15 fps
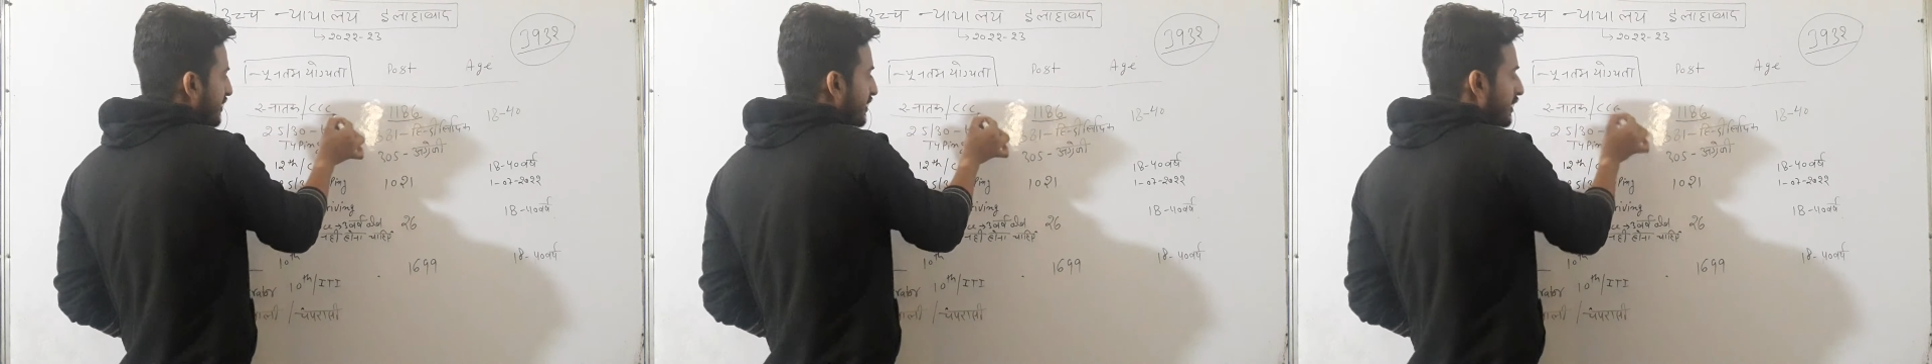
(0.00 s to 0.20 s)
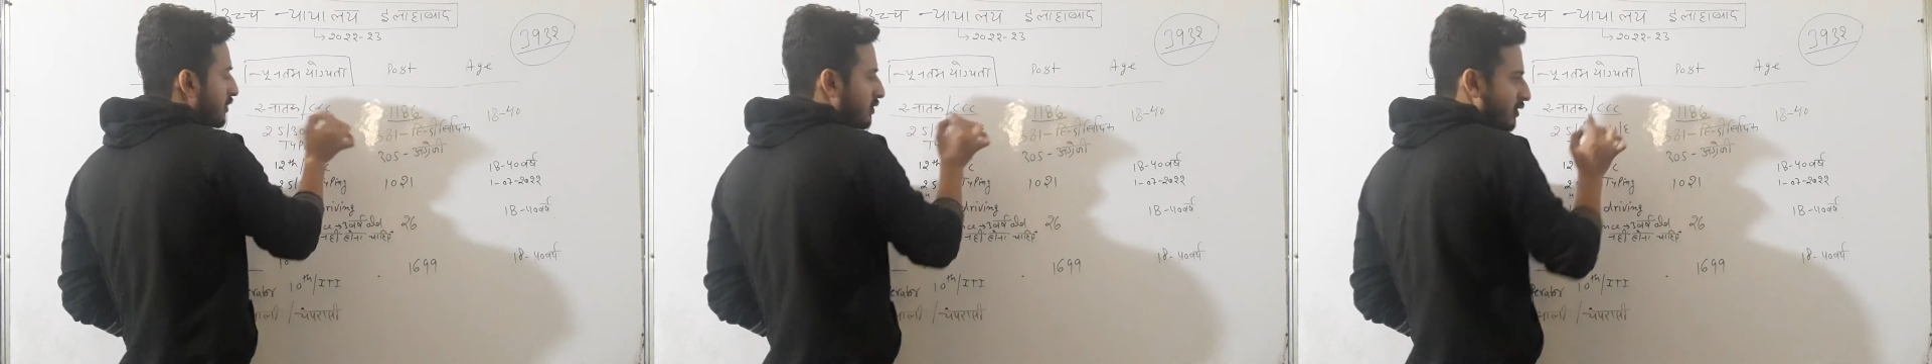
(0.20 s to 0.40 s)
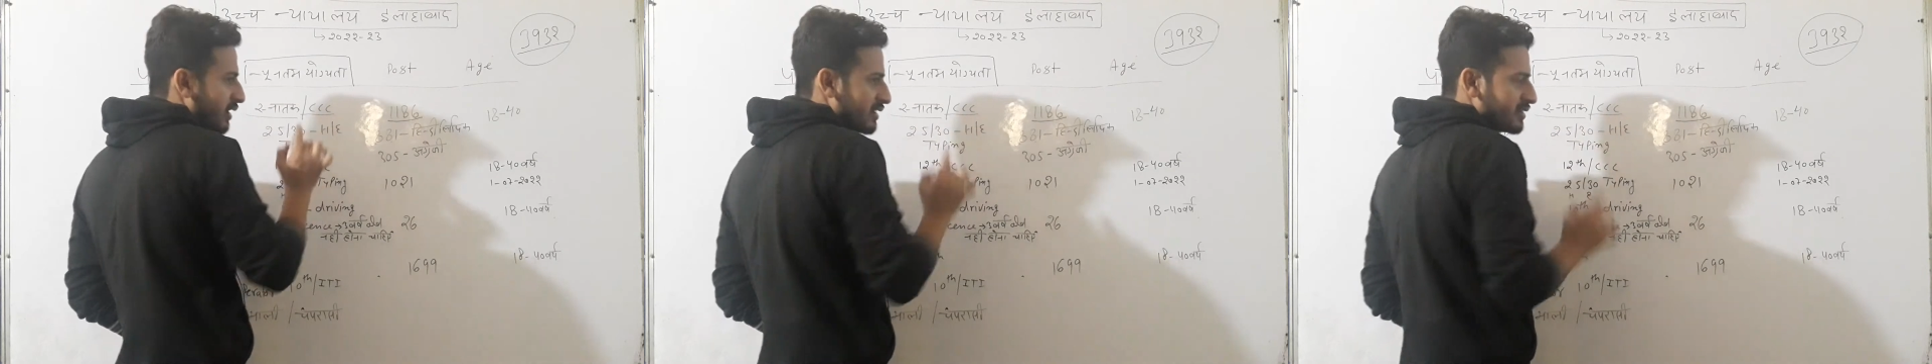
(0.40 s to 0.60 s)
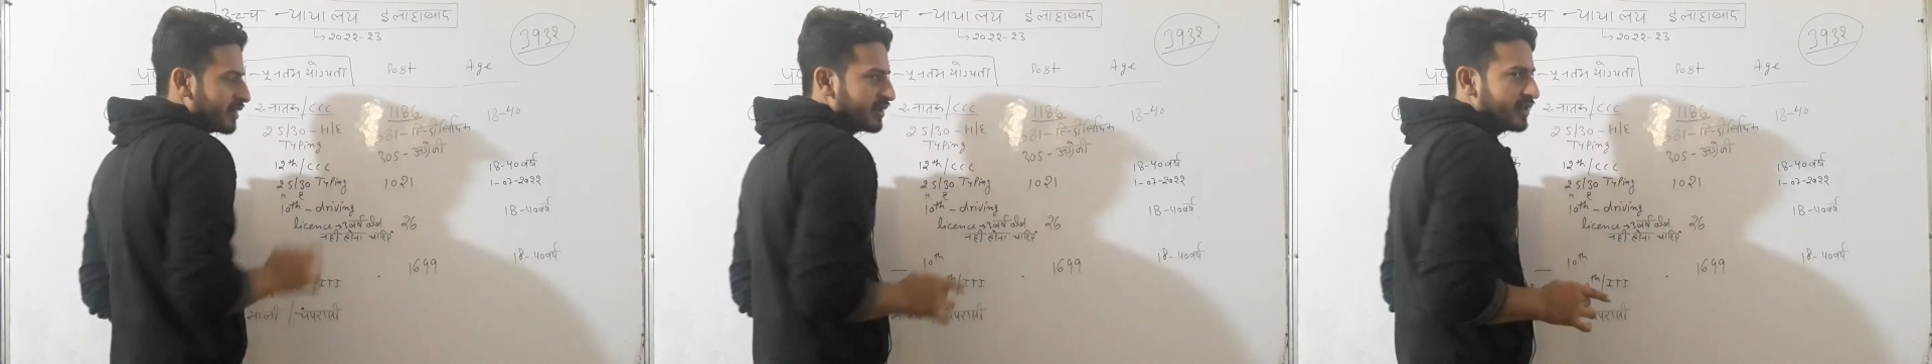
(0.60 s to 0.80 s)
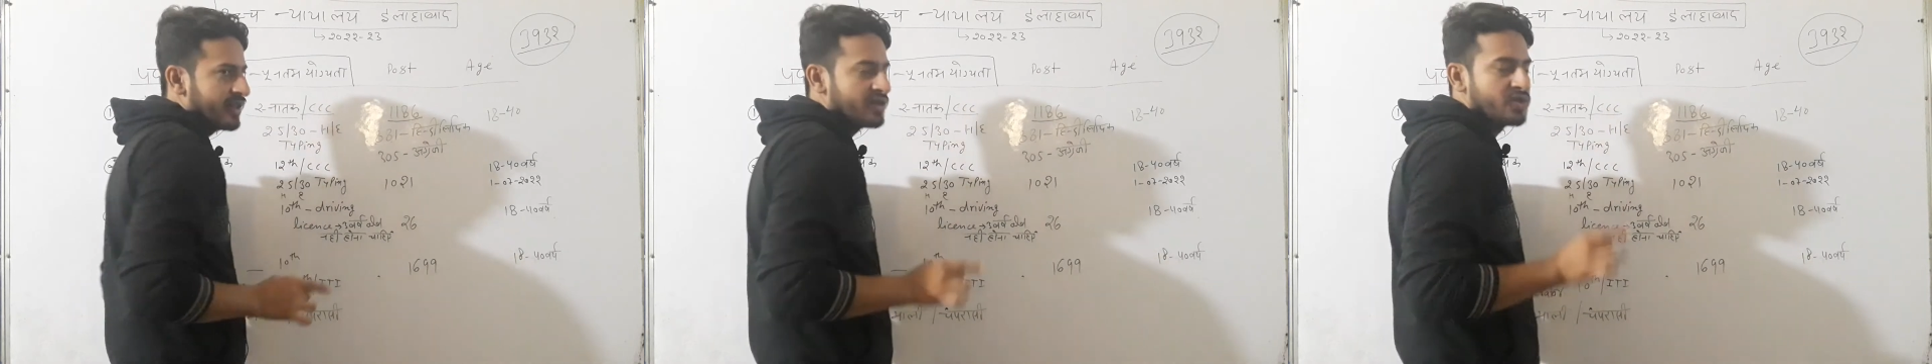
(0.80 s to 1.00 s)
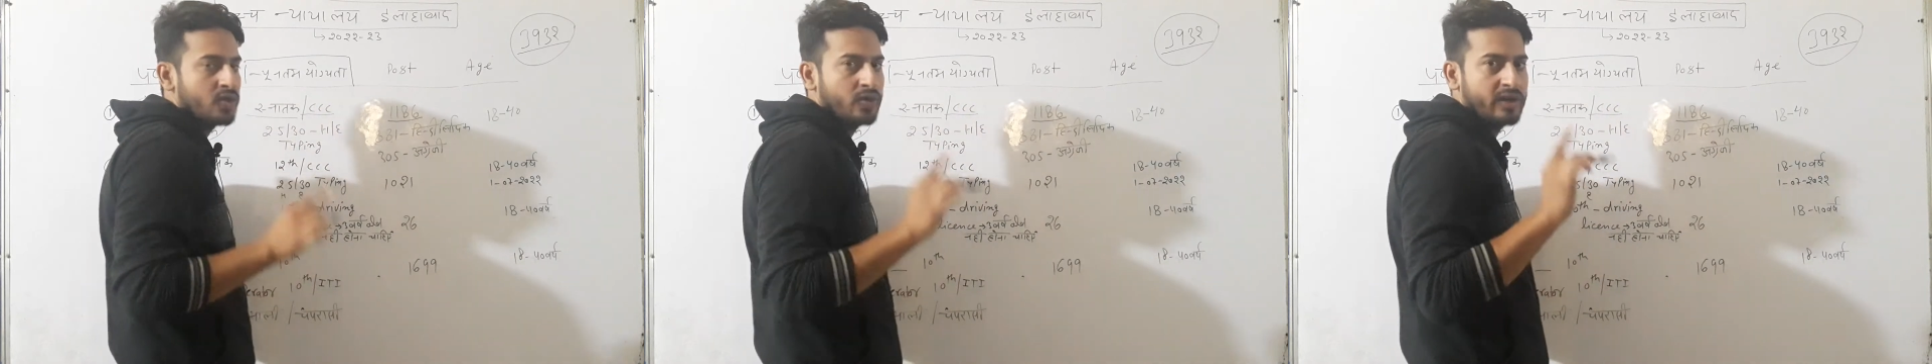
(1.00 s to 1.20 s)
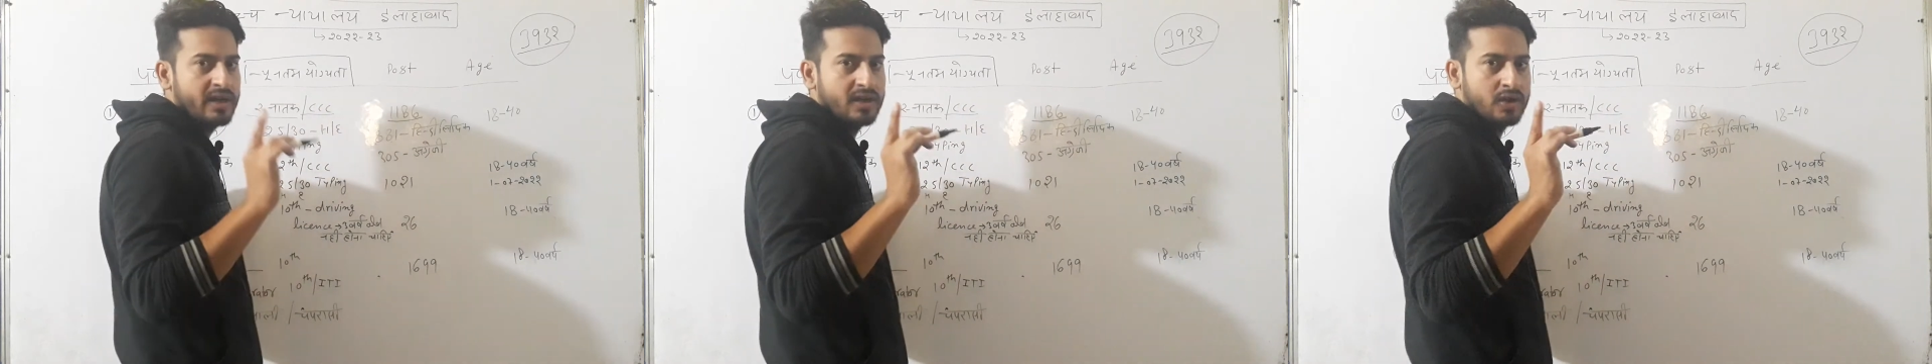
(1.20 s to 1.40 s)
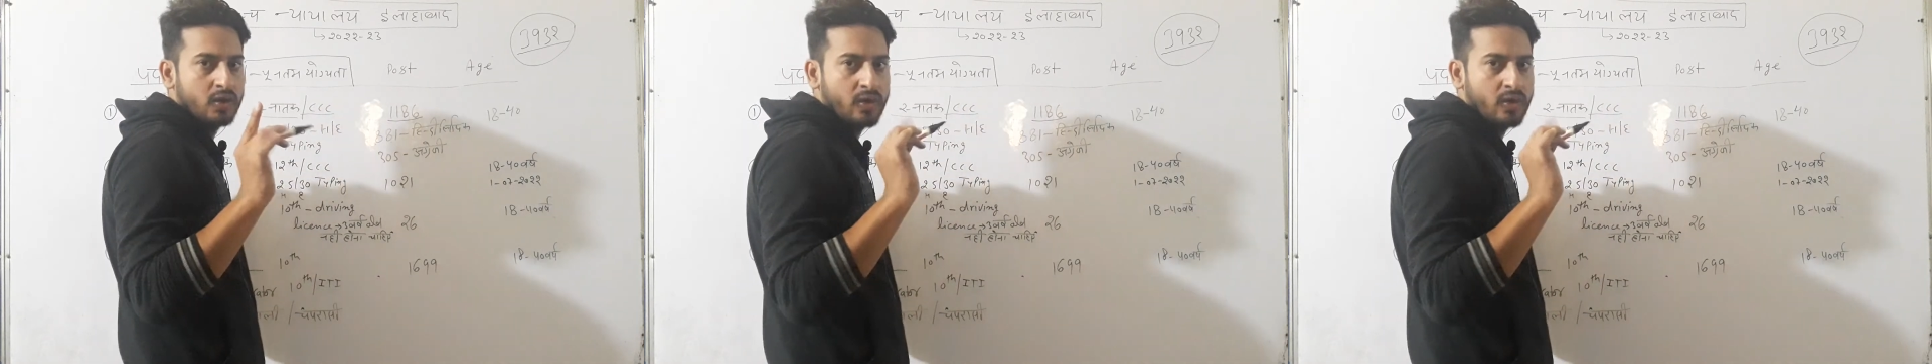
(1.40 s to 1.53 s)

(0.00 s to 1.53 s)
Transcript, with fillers: सी होना चाहिए जो कि